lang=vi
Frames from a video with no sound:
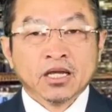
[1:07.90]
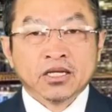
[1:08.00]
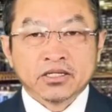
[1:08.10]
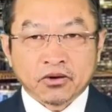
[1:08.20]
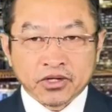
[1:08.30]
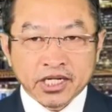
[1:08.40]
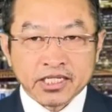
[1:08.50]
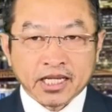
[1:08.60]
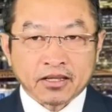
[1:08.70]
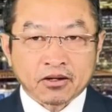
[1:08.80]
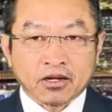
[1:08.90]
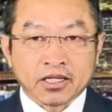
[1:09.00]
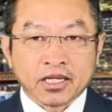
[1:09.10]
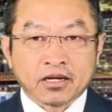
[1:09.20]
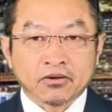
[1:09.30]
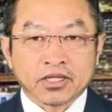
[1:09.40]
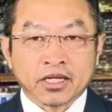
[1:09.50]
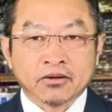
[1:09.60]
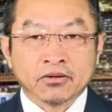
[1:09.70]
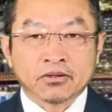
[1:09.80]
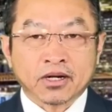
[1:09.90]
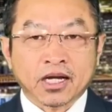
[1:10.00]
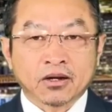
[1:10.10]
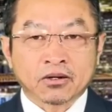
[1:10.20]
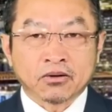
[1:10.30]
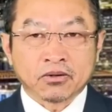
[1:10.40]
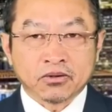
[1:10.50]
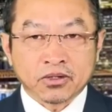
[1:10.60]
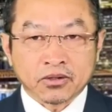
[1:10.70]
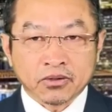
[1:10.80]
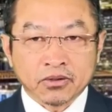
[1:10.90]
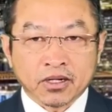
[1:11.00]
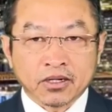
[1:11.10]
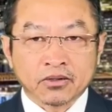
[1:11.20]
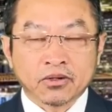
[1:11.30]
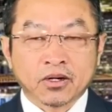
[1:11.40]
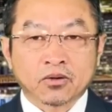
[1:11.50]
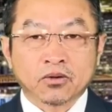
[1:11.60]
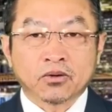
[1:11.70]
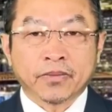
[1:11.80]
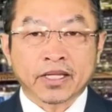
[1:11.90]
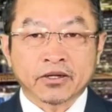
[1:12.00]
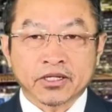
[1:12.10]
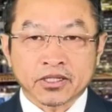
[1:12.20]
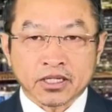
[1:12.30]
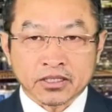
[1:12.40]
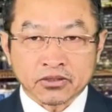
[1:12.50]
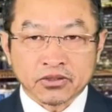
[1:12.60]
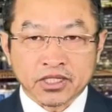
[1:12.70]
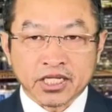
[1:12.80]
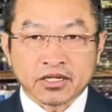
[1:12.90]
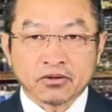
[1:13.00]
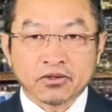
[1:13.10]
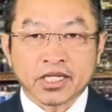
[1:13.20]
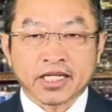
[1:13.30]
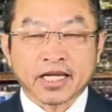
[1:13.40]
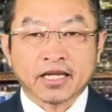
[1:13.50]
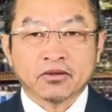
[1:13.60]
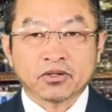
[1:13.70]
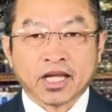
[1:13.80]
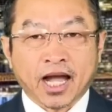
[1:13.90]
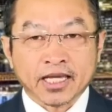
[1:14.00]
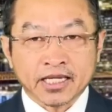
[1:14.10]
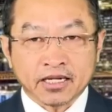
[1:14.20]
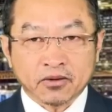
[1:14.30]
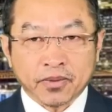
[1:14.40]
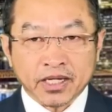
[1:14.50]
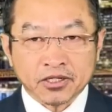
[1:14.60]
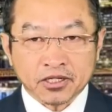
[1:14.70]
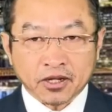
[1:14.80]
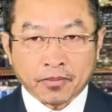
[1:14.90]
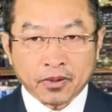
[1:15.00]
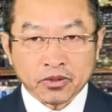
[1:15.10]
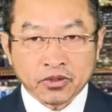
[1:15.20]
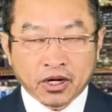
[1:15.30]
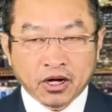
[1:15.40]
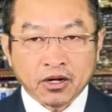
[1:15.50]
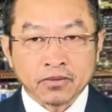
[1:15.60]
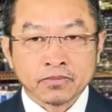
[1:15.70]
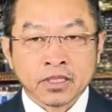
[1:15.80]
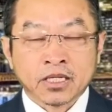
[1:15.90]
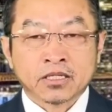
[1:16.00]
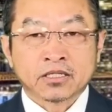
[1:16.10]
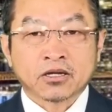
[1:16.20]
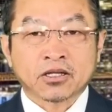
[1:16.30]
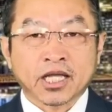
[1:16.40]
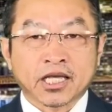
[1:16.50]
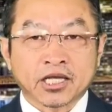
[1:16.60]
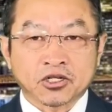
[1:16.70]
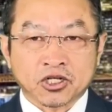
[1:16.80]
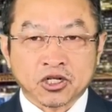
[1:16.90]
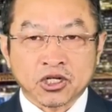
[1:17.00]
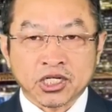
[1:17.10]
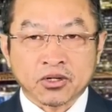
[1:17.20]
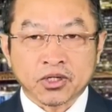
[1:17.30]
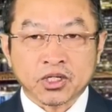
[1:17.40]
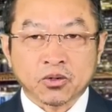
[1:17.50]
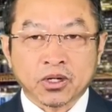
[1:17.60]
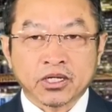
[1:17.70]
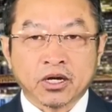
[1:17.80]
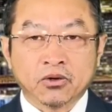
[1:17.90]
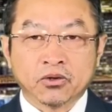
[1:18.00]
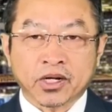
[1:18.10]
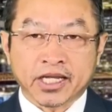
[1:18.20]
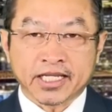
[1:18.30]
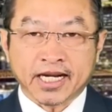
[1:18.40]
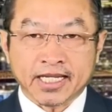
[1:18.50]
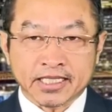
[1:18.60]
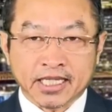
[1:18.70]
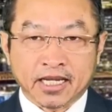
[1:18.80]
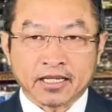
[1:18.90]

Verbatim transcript: dòng xía giải tao co thì có lúc chân nhung cho các lọc cổng cũ trong nu nó nu nó cũ cũng ba tới cho sau sự gì trong luôn tiền tê và thạc hiện đầu bê sợ tao bố tao nó do tê cái cho cho xí tao xin tua nhá hồi dục hình thế là gì ạ